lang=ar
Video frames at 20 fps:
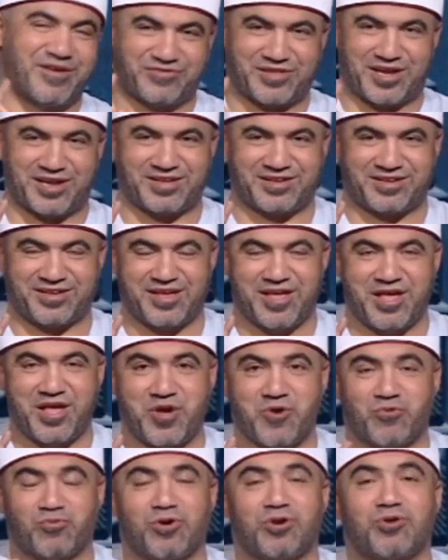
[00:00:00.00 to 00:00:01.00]
يفتح عليك
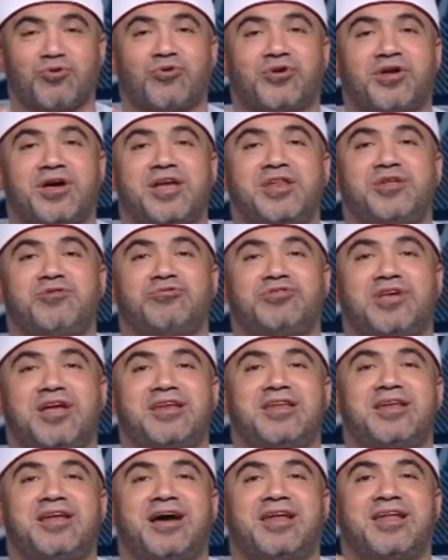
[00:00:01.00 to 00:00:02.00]
والقران
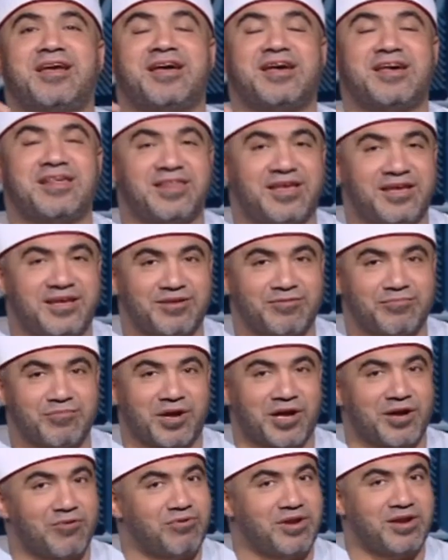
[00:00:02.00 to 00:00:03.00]
يدلل على هذا
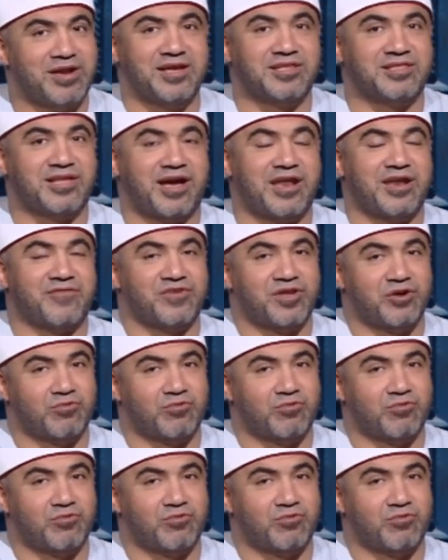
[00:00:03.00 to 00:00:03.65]
بقول الله تعالى في